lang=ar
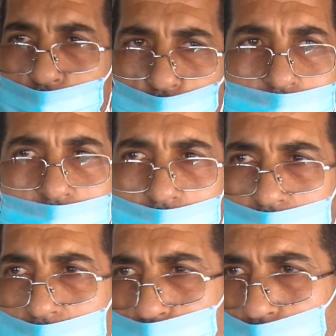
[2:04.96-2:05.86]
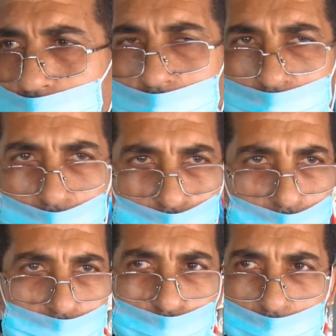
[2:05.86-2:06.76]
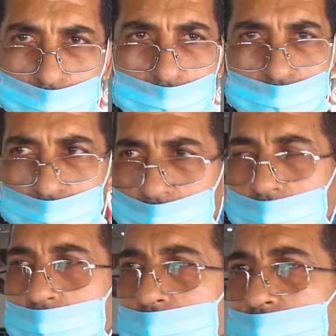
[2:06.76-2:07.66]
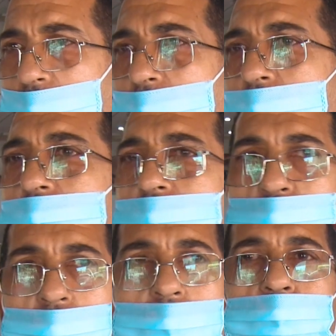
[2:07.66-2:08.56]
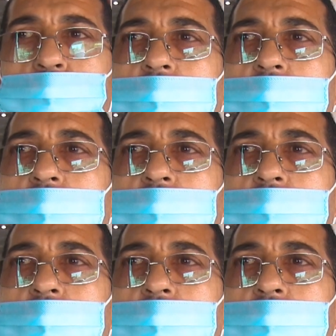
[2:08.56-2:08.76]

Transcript: وحتى حنا بوليداتنا وهذه وهذه يعني عانينا والحمد